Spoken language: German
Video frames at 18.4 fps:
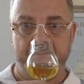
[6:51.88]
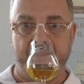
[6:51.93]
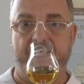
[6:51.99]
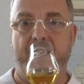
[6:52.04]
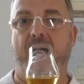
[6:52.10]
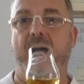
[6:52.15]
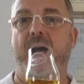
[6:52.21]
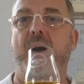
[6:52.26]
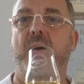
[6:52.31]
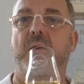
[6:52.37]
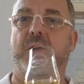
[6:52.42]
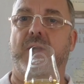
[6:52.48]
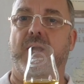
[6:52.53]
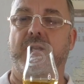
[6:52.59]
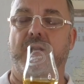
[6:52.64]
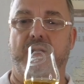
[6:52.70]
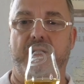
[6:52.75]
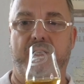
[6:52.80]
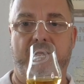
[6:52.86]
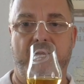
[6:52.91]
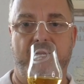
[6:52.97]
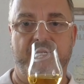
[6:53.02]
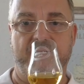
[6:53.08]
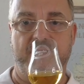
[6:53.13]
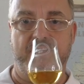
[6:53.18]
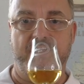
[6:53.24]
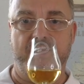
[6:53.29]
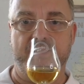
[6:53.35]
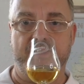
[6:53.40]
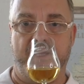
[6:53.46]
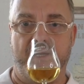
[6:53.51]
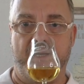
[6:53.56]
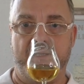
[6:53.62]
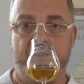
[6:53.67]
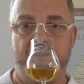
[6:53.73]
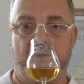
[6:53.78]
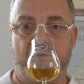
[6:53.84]
Ja, okay, der riecht ganz anders,
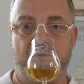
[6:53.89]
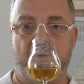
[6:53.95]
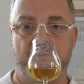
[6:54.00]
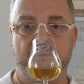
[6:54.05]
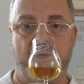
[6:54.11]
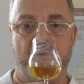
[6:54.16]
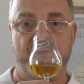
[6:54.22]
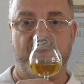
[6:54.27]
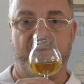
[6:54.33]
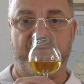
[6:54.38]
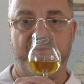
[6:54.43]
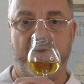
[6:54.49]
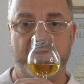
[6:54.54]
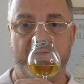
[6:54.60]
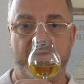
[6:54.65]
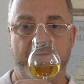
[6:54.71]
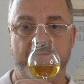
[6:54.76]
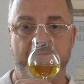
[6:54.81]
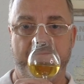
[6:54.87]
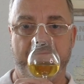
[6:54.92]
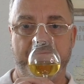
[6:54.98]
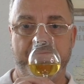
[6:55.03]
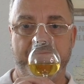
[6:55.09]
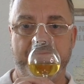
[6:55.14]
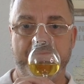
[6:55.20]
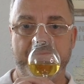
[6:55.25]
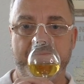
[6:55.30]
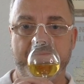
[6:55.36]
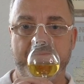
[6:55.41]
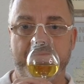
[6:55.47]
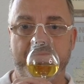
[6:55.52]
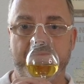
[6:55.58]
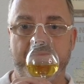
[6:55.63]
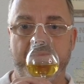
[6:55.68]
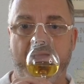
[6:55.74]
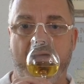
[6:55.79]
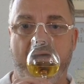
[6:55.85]
ja, da kommt auch sofort
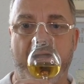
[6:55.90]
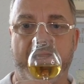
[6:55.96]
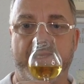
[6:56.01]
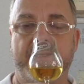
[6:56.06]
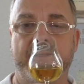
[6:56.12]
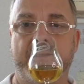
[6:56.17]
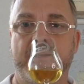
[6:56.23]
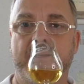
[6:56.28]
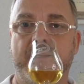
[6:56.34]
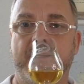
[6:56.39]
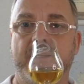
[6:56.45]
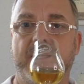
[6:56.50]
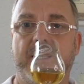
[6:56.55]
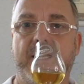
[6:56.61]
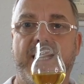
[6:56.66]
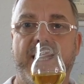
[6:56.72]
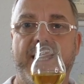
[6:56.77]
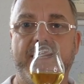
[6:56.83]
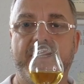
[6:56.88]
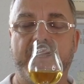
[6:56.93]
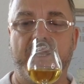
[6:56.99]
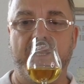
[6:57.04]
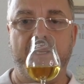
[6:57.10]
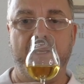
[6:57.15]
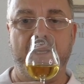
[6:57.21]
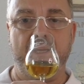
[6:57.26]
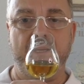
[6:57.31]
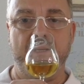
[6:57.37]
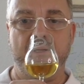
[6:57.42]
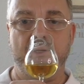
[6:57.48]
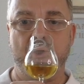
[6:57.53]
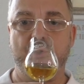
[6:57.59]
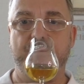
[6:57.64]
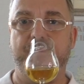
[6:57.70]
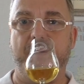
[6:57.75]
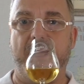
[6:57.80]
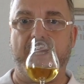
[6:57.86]
ein ledriger,
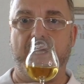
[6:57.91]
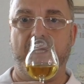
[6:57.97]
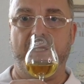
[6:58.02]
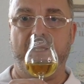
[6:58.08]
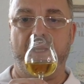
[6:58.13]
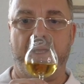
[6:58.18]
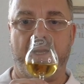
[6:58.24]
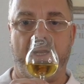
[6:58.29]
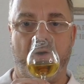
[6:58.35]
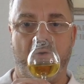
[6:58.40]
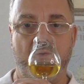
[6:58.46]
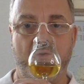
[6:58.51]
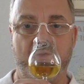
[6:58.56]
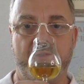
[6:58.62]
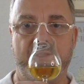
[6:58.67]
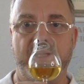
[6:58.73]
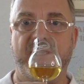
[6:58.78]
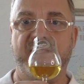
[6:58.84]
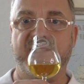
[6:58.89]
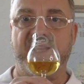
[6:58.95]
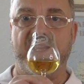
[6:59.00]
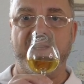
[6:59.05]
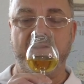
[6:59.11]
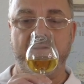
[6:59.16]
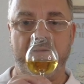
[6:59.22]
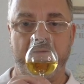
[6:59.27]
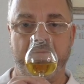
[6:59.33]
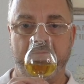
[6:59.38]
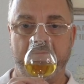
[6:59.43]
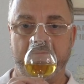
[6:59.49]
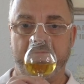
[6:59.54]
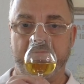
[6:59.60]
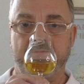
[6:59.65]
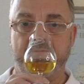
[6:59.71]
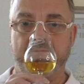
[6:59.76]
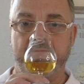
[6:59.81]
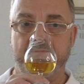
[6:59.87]
speckiger Rauch, dezent,
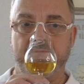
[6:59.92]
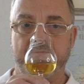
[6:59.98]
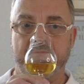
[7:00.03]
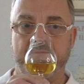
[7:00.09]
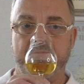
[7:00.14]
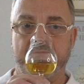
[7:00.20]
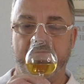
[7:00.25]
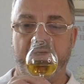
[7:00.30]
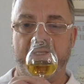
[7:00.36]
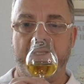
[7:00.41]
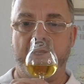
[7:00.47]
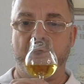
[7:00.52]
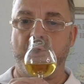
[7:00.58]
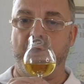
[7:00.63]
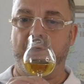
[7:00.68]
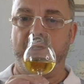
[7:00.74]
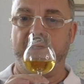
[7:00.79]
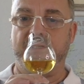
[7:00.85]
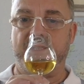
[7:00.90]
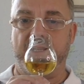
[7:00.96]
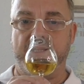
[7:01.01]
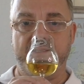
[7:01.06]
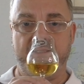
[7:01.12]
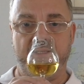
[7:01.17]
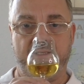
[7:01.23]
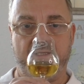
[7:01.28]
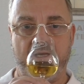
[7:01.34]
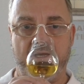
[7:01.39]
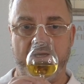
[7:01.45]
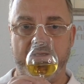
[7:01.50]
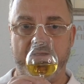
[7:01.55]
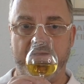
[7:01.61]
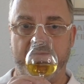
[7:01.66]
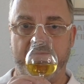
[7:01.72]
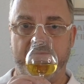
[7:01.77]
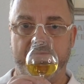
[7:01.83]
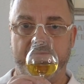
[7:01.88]
mit einer schönen
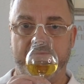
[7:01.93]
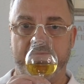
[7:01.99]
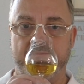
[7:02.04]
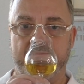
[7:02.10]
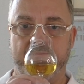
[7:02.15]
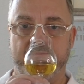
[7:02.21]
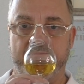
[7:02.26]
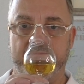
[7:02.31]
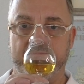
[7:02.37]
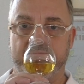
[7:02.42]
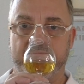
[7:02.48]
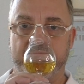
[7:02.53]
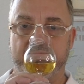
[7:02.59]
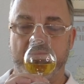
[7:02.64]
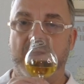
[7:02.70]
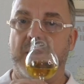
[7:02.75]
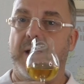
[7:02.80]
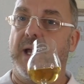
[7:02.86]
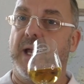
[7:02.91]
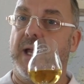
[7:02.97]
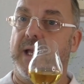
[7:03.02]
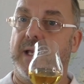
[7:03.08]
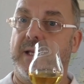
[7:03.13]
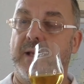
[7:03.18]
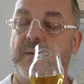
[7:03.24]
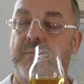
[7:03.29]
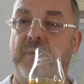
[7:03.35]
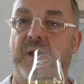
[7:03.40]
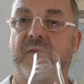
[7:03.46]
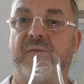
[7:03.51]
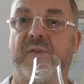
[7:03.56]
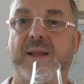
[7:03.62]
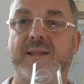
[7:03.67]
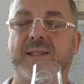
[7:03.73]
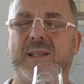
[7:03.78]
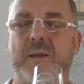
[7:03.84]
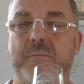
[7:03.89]
Salzigkeit. Erinnert mich
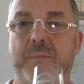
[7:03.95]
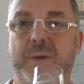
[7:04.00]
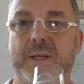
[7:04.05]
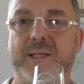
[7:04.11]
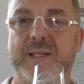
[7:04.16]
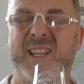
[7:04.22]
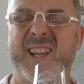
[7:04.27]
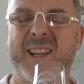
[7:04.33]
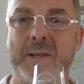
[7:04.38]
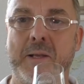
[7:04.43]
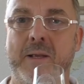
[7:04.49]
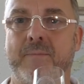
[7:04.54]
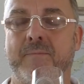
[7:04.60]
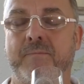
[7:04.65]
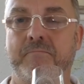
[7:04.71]
fast ein bisschen.